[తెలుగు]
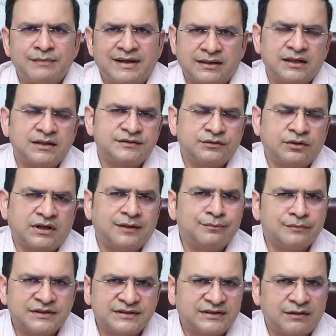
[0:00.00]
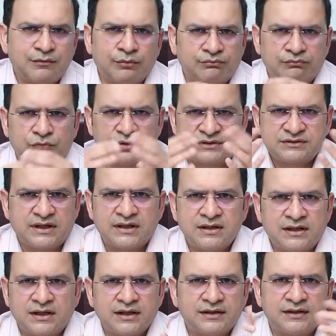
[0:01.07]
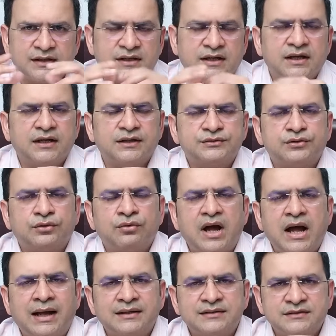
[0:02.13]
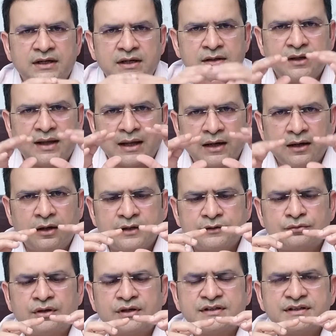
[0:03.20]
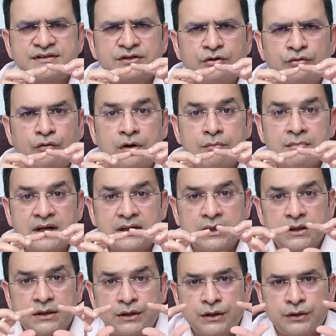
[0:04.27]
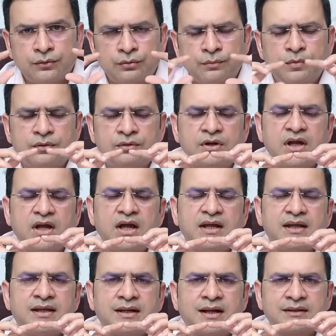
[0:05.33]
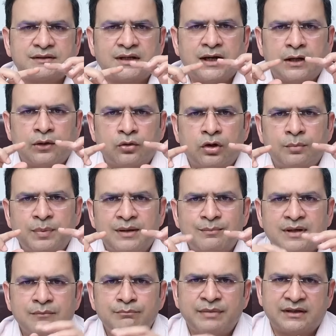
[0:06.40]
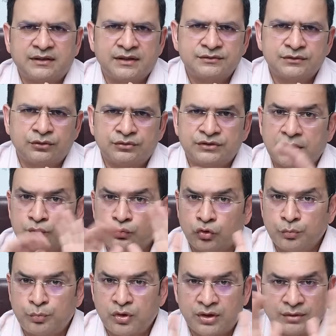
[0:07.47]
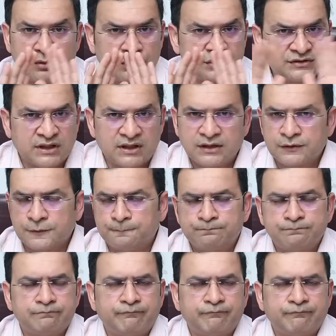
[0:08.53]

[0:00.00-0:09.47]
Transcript: మెటల్స్ యొక్క మిశ్రమం స్టెంట్ అనేది అది సో ఆ స్టెంట్ ఎల్లో తోటి చేసినట్టు ఒక మెటల్ ట్యూబ్ ఈ రక్తనాళం లోపల మనం పెట్టడం జరుగుతుంది అది ఊడిపోవడం అంటూ జరగదు